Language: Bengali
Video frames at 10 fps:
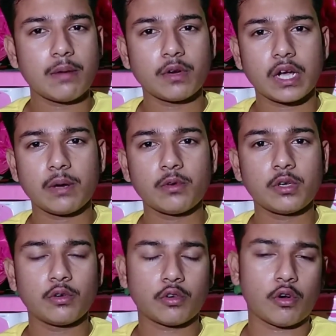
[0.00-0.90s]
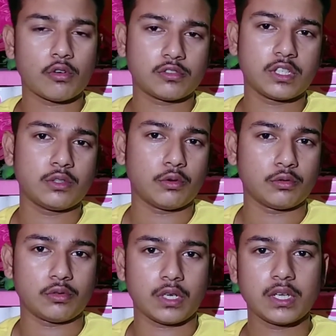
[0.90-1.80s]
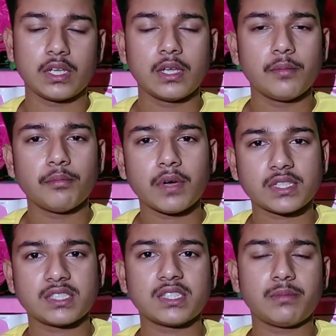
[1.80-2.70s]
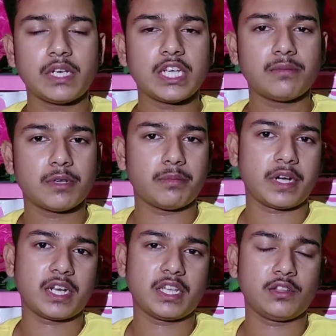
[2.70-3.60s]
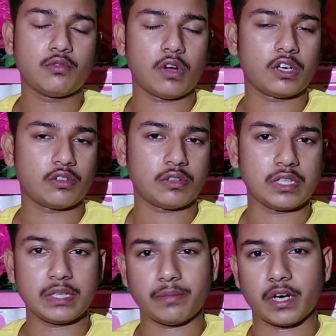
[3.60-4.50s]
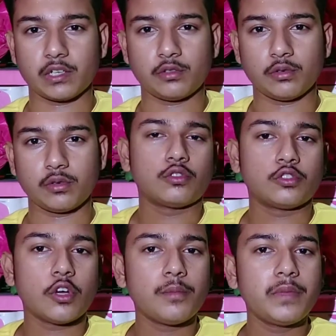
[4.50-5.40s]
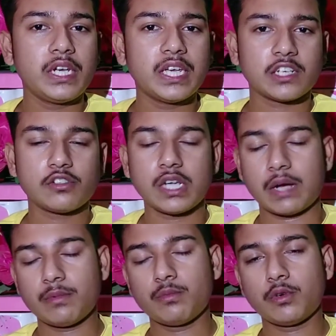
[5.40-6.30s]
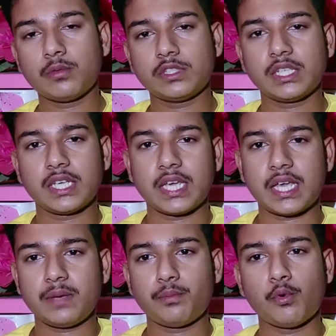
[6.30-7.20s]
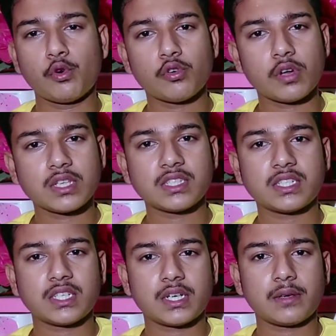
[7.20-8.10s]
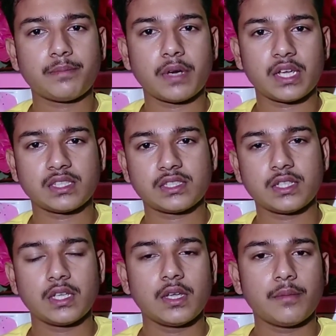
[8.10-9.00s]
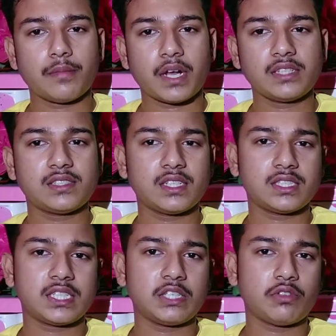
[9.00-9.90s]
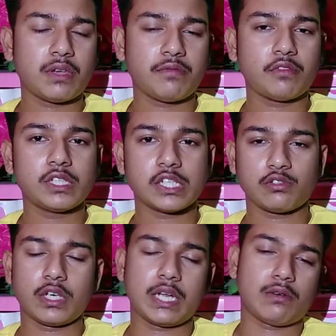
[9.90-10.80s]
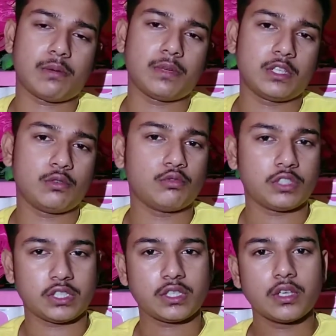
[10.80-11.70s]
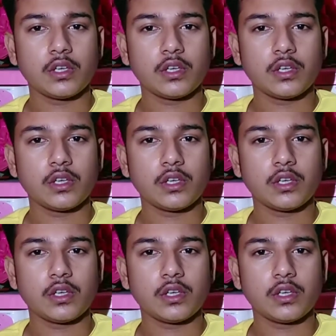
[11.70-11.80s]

এমন আহামরি কোনো খরচ কিন্তু হতো না পাঁচ হাজার মিলি এম্পিয়ার ব্যাটারি কিন্তু ওয়ালটন দিতে পারত সব মিলিয়ে আসলে আমি বলবো যে এই পনেরো হাজার টাকা প্লাস প্রাইস রেঞ্জে কিন্তু এই ফোনটি আসলে নেওয়া আপনাদের উচিত